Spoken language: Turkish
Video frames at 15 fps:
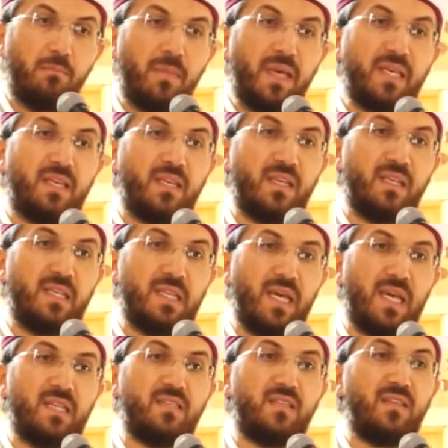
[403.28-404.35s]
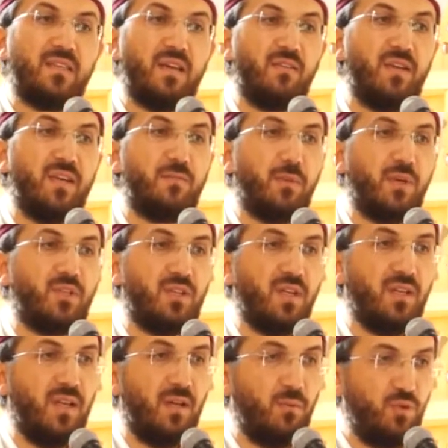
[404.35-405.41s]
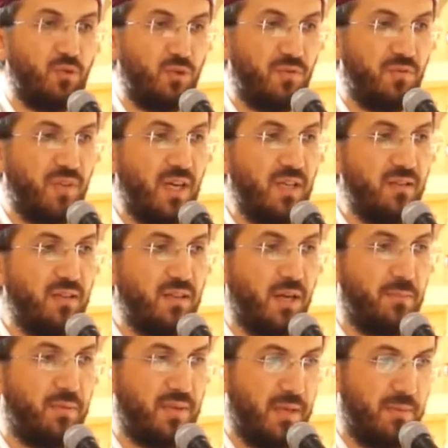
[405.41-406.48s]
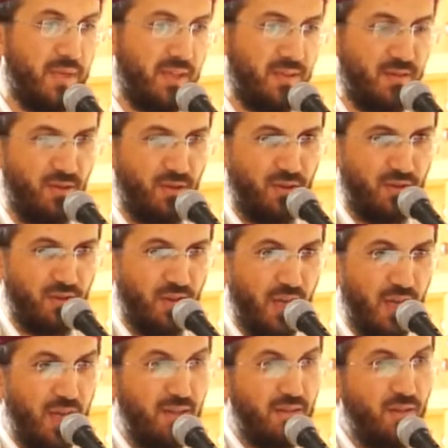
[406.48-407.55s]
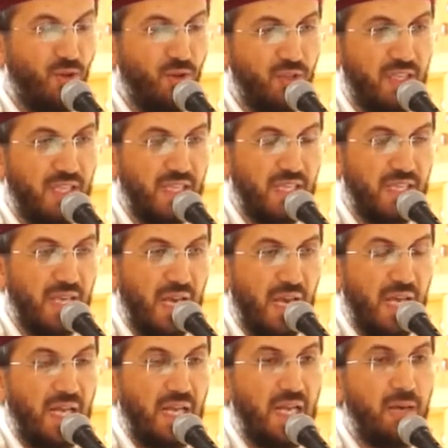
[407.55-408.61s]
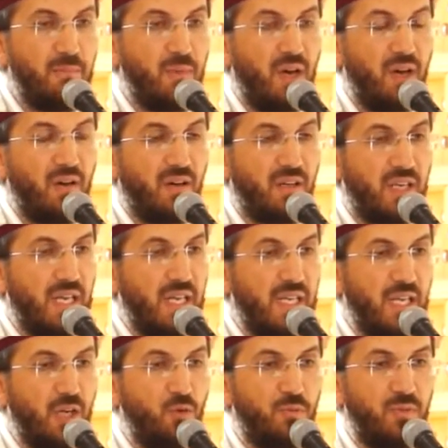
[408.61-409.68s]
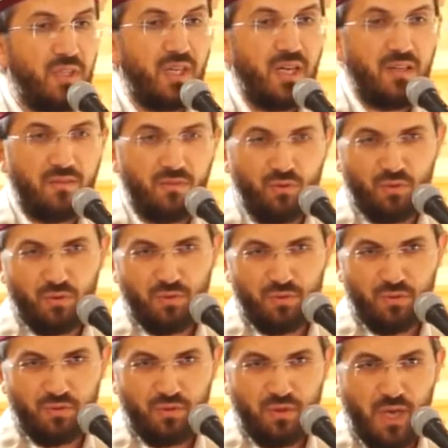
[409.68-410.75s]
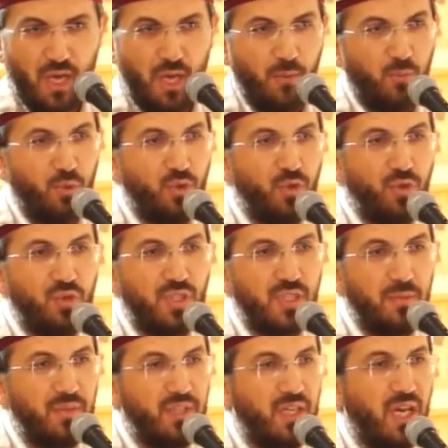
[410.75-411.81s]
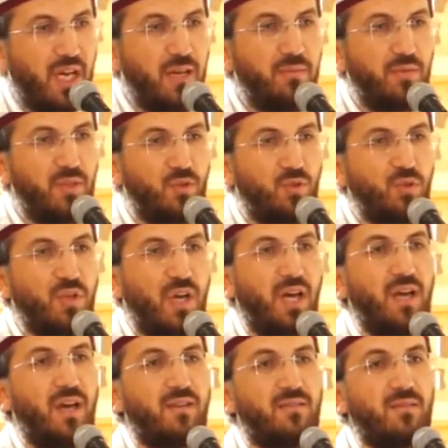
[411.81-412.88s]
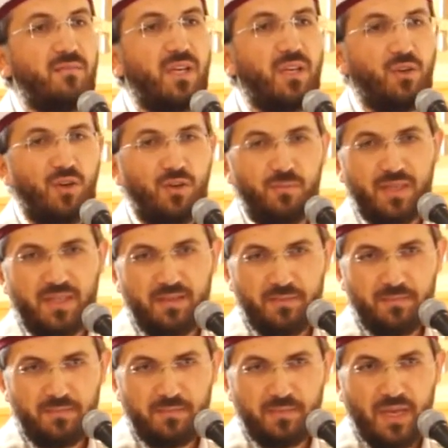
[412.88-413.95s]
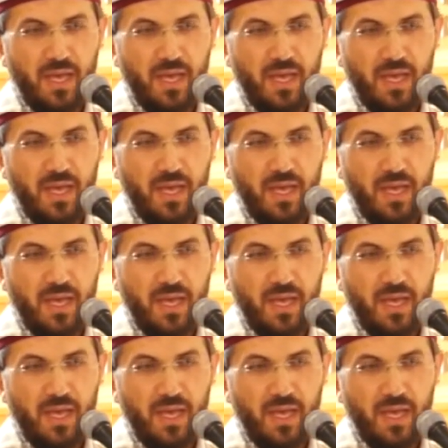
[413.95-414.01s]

Mekke'nin eski devlet başkanı Ebu Sufyan kapıda bekliyor. Diyor ki: "Lem arakel yevmi kattu." Bugünkü gibi kara bir gün hayatımda görmedim.